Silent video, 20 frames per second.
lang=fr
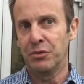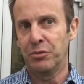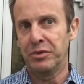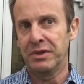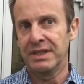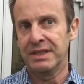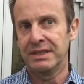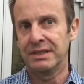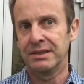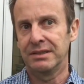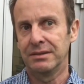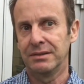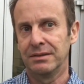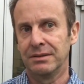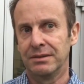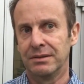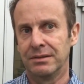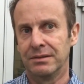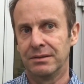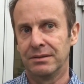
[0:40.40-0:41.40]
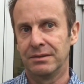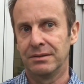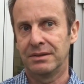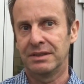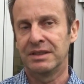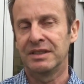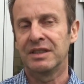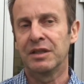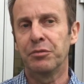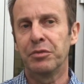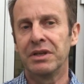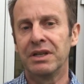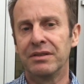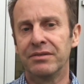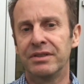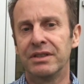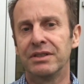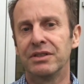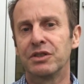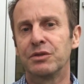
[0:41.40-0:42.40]
en place euh, ce qui s'appelle un
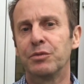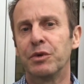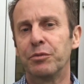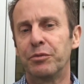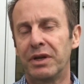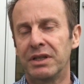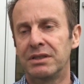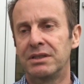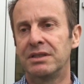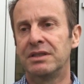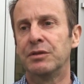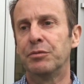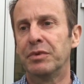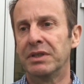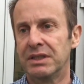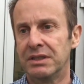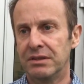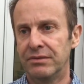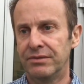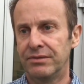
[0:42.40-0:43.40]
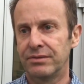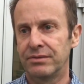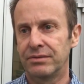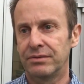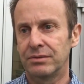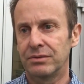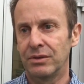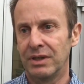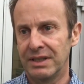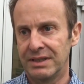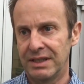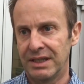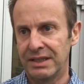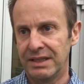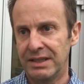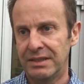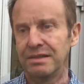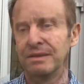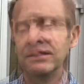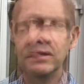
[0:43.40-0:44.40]
financement participatif sur
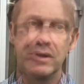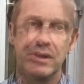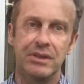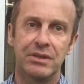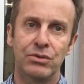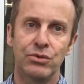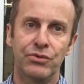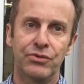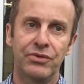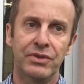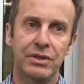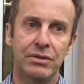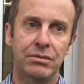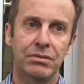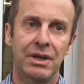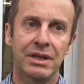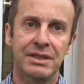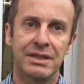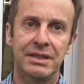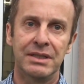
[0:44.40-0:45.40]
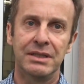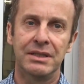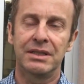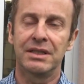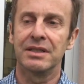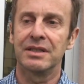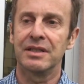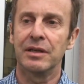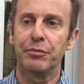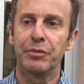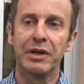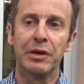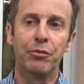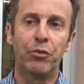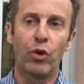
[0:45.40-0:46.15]
Internet. Donc ça se fait sur un site qui s'appelle